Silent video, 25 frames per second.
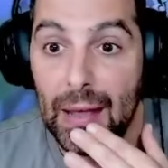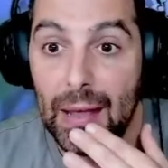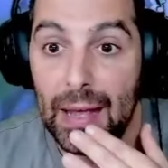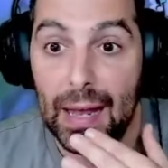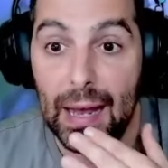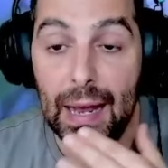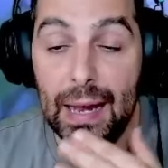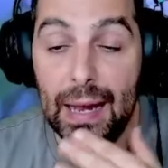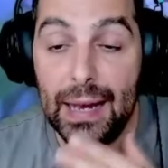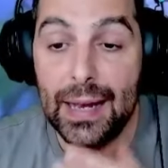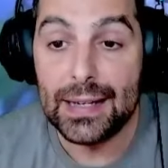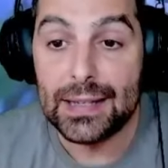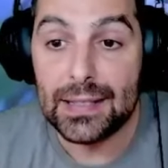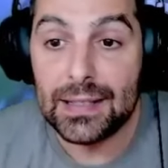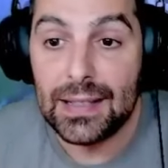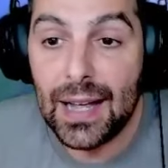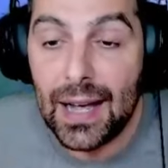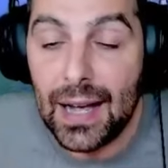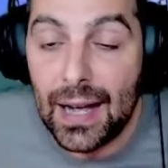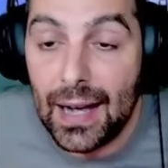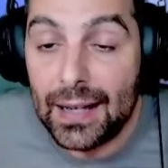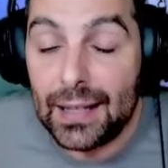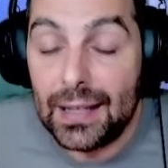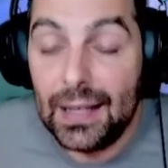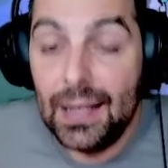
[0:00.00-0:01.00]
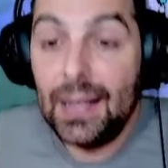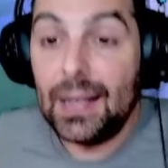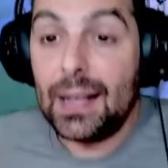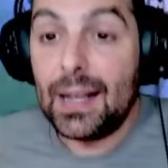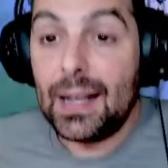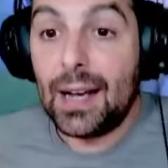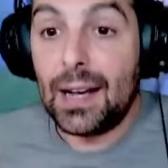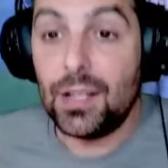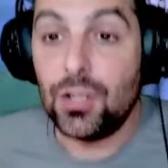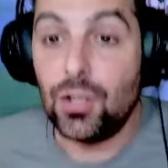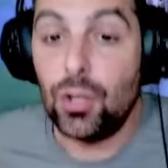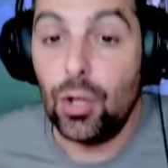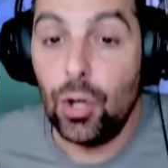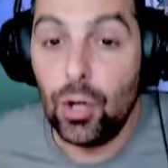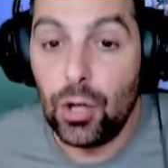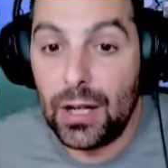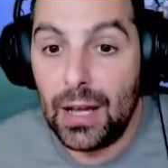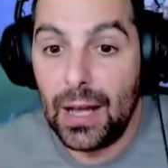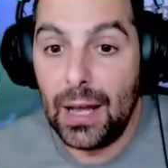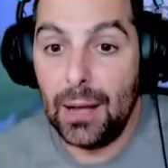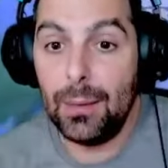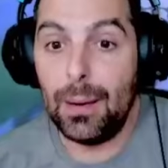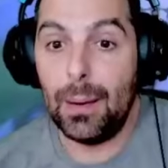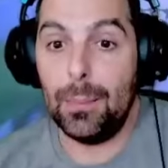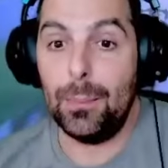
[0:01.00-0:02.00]
En esta aquí, Cax lo
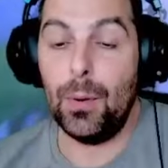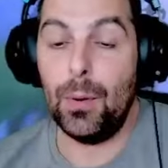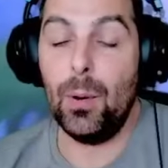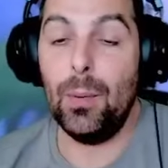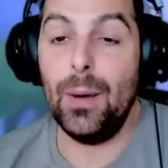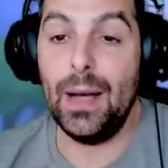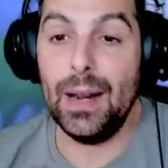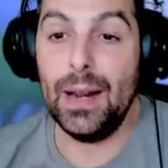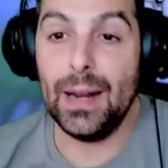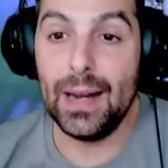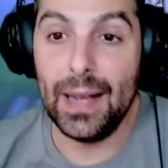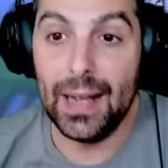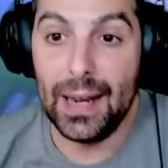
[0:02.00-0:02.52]
que iba a probar